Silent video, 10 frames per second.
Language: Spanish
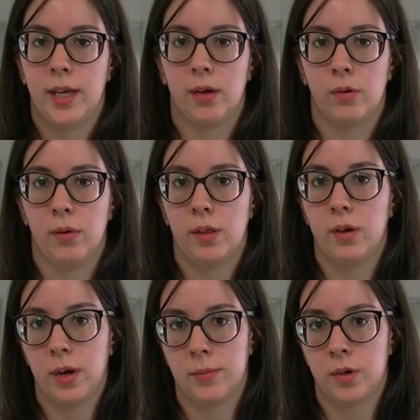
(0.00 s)

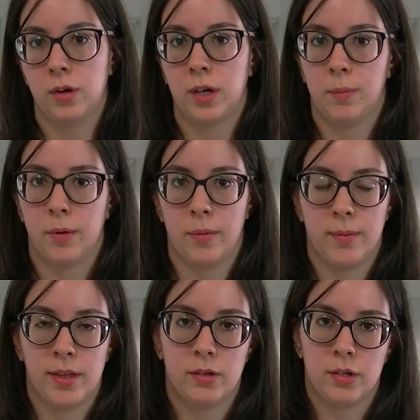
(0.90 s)
incluido Repsol, que por
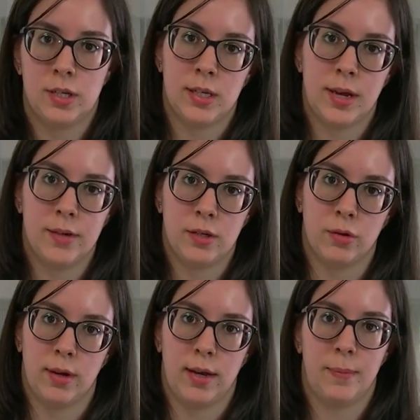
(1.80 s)
momentos sí se ha
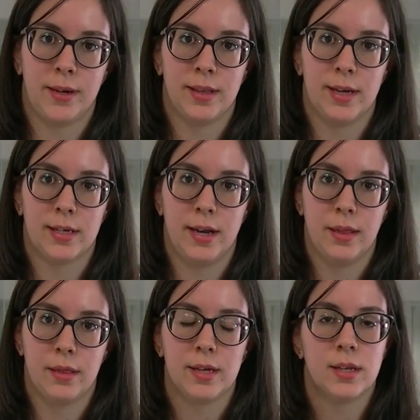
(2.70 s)
visto en la parte de las
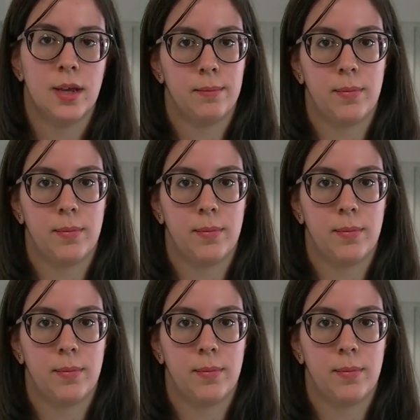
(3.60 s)
ganancias